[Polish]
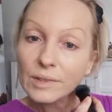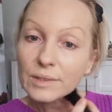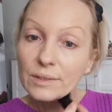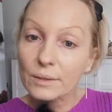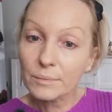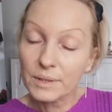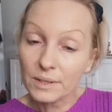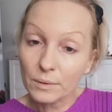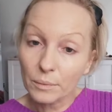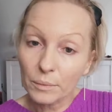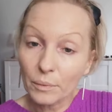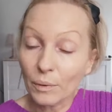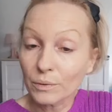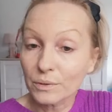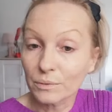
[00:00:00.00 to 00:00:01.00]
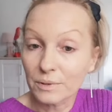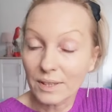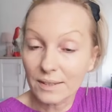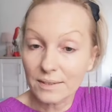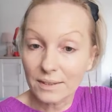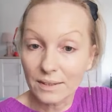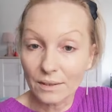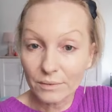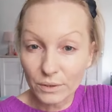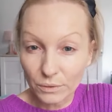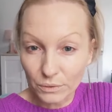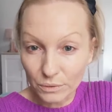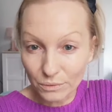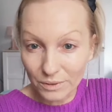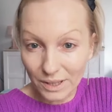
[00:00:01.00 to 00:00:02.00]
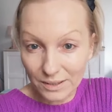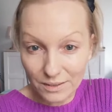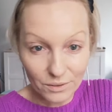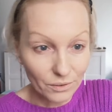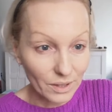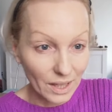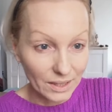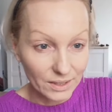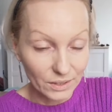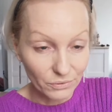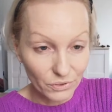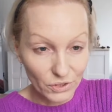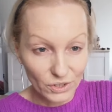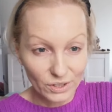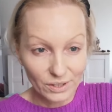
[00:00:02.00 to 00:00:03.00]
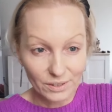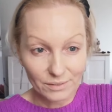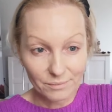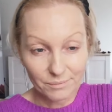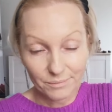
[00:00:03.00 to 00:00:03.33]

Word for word: zrobić z Tobą konsultację, nawet konsultację online dziewczyny,